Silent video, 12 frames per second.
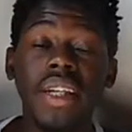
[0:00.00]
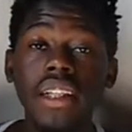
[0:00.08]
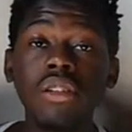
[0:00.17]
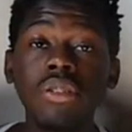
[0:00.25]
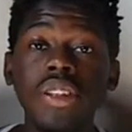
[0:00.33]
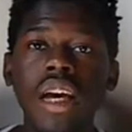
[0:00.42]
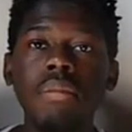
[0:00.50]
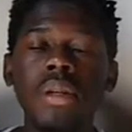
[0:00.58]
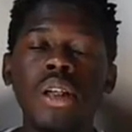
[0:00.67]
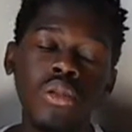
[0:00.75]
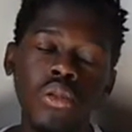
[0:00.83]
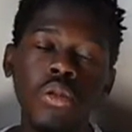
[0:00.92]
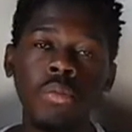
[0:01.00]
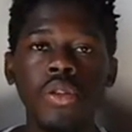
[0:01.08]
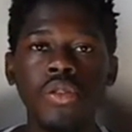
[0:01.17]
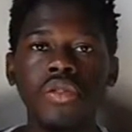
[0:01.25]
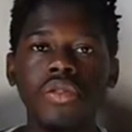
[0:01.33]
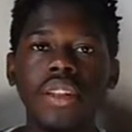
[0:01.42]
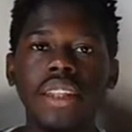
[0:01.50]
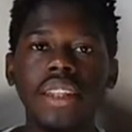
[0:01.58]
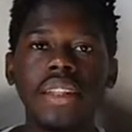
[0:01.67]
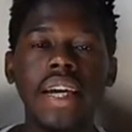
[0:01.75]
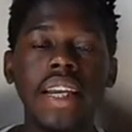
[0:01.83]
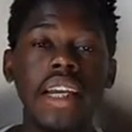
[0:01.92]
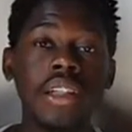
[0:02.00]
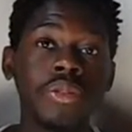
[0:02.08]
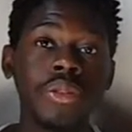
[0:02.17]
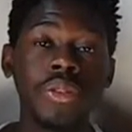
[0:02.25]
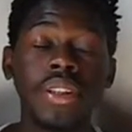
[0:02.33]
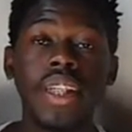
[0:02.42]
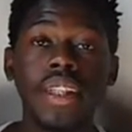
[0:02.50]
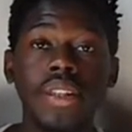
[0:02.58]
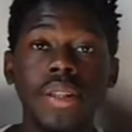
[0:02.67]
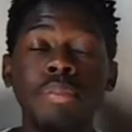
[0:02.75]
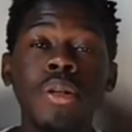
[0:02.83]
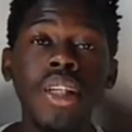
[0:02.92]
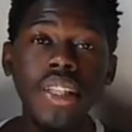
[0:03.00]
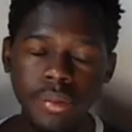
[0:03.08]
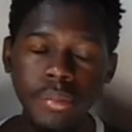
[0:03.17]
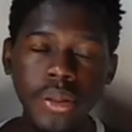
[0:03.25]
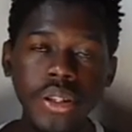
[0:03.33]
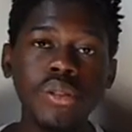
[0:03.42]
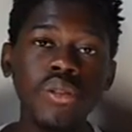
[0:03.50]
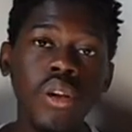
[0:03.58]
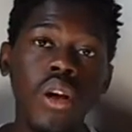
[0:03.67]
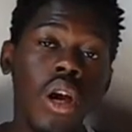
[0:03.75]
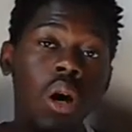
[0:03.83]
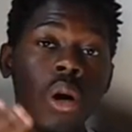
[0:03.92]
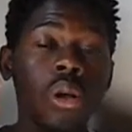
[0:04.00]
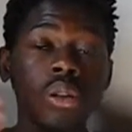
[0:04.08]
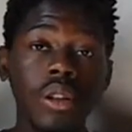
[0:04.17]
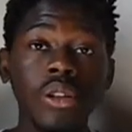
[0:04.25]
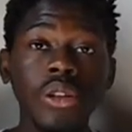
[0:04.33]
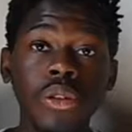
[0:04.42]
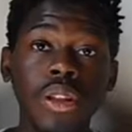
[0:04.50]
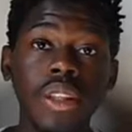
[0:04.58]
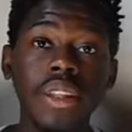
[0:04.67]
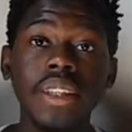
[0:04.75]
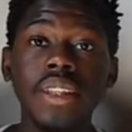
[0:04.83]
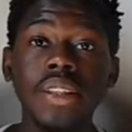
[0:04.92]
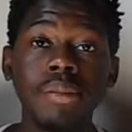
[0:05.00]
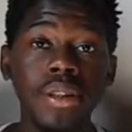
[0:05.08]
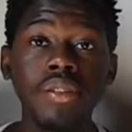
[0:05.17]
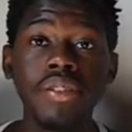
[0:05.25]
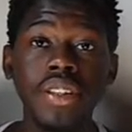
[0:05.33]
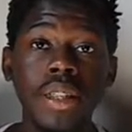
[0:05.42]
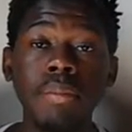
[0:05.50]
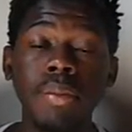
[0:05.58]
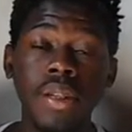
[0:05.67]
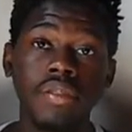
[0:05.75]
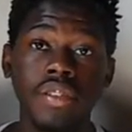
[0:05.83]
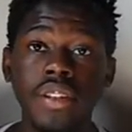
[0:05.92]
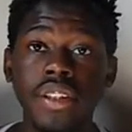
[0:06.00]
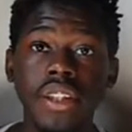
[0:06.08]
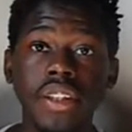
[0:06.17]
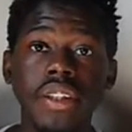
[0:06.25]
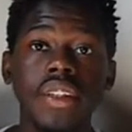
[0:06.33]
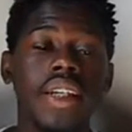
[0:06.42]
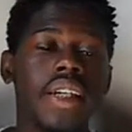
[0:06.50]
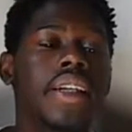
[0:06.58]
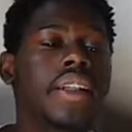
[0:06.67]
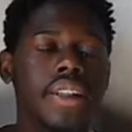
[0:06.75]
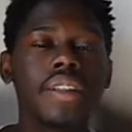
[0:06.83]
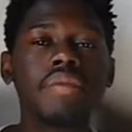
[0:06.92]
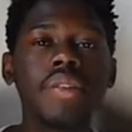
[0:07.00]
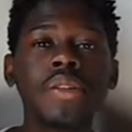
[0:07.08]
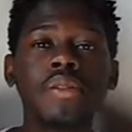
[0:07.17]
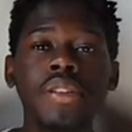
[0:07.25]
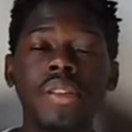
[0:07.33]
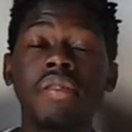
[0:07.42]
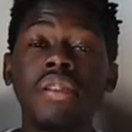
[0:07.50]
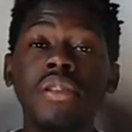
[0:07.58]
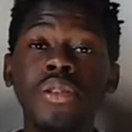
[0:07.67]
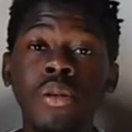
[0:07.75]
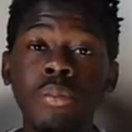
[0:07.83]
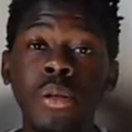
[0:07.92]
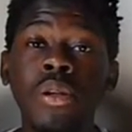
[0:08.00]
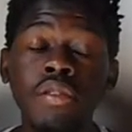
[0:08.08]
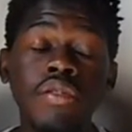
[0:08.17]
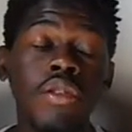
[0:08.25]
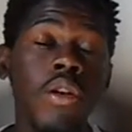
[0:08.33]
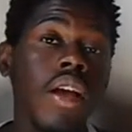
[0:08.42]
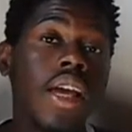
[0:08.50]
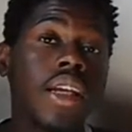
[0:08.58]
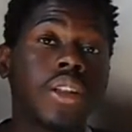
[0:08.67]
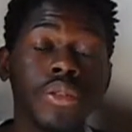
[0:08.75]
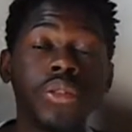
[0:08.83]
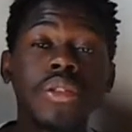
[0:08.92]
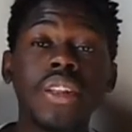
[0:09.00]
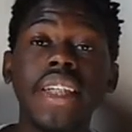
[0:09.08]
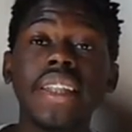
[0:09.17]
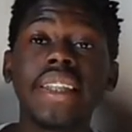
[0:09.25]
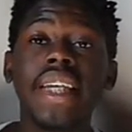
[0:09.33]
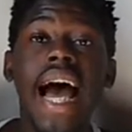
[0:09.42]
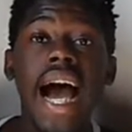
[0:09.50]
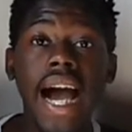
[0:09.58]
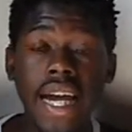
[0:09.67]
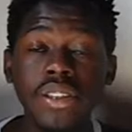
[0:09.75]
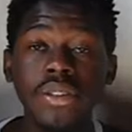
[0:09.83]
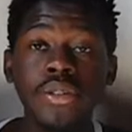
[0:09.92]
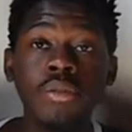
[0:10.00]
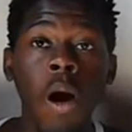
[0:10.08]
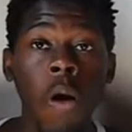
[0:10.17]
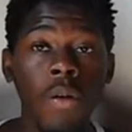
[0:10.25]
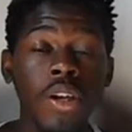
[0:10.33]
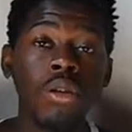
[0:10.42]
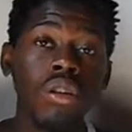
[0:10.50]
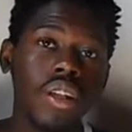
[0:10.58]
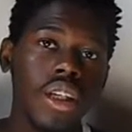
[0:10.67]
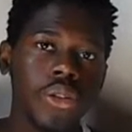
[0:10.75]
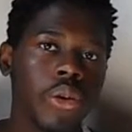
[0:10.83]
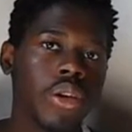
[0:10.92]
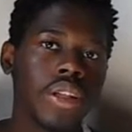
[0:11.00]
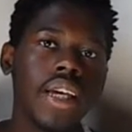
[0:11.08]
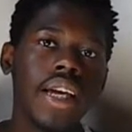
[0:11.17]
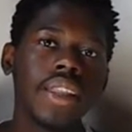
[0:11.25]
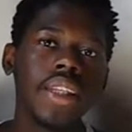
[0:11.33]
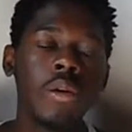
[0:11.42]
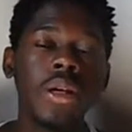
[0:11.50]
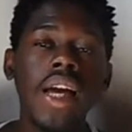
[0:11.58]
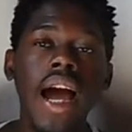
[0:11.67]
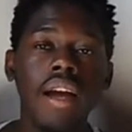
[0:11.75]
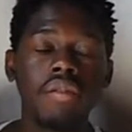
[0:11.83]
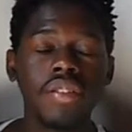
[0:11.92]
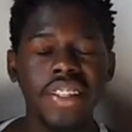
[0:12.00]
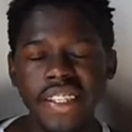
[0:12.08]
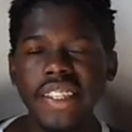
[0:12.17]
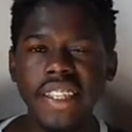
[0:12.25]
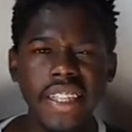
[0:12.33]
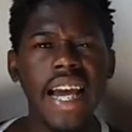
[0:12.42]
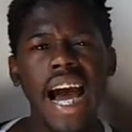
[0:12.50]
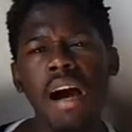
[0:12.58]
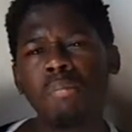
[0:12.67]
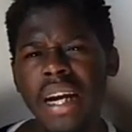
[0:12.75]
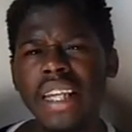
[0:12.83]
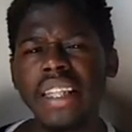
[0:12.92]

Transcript: Para quem não sabe, eu sou muito fã da série Stranger Things e por esse motivo eu estou trazendo esse tipo de vídeo aqui para vocês. E nesse vídeo eu vou estar falando sobre o livro Stranger Things Raízes do Mal, que conta a história da Terry Ives, sim, a